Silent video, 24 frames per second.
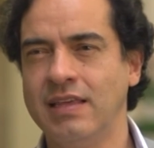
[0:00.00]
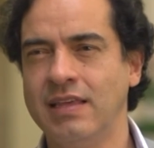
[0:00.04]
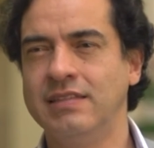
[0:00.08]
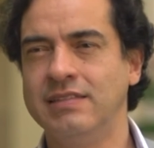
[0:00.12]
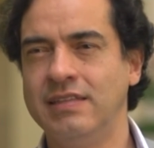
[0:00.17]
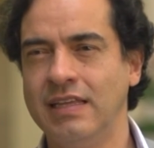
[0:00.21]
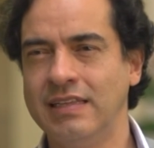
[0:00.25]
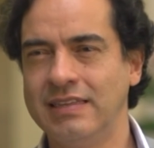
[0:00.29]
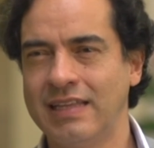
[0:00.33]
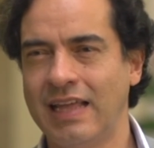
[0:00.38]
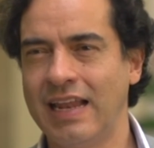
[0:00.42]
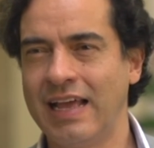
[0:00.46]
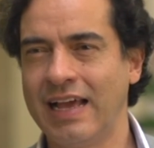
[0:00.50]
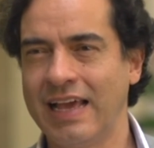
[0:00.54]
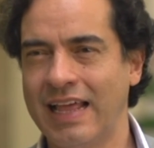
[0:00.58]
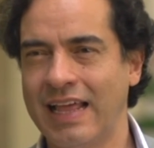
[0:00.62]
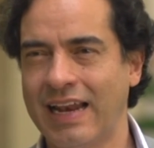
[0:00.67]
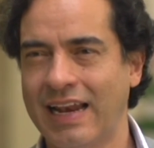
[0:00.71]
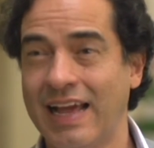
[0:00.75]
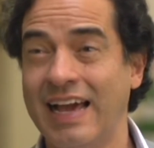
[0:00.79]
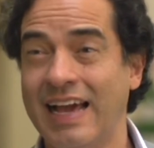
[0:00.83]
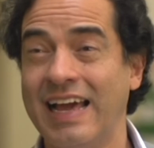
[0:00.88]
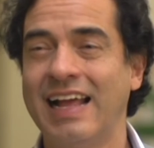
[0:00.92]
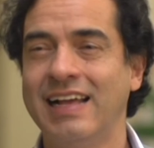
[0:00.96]
distinta a la
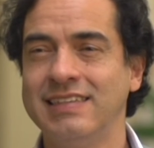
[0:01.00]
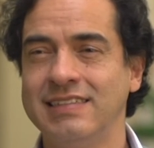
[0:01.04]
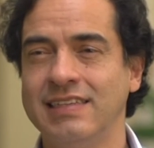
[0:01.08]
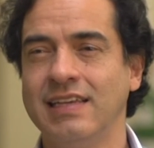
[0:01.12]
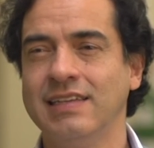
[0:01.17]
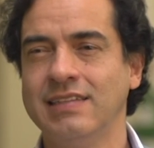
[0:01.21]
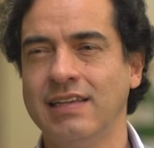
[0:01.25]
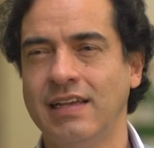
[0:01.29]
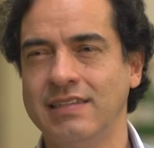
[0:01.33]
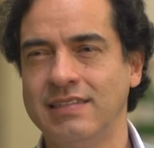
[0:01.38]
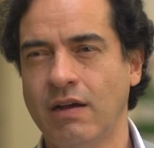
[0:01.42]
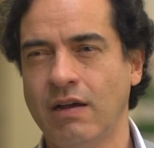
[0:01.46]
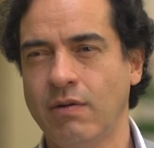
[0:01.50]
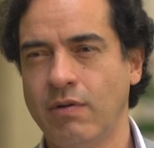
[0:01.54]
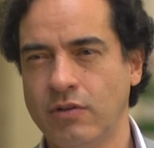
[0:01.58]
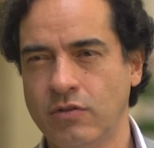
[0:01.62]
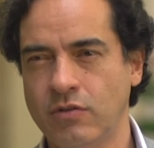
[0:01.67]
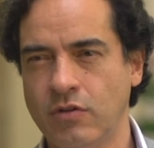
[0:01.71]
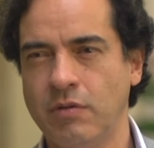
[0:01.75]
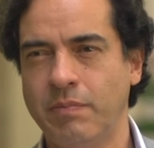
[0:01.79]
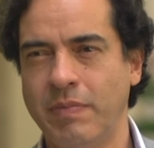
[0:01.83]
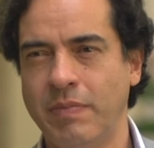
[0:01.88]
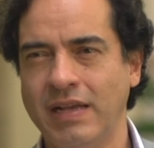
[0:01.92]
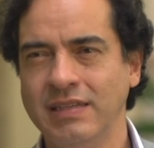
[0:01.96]
guerra, gracias a este
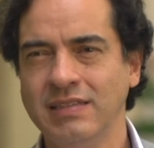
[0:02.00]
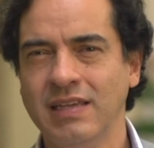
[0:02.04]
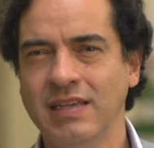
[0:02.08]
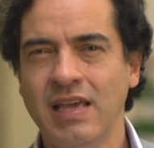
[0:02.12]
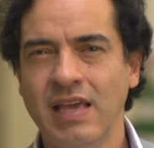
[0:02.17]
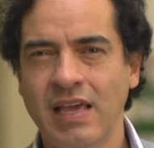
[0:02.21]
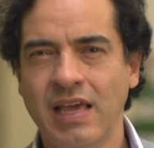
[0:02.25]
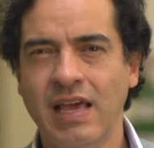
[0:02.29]
acuerdo de paz,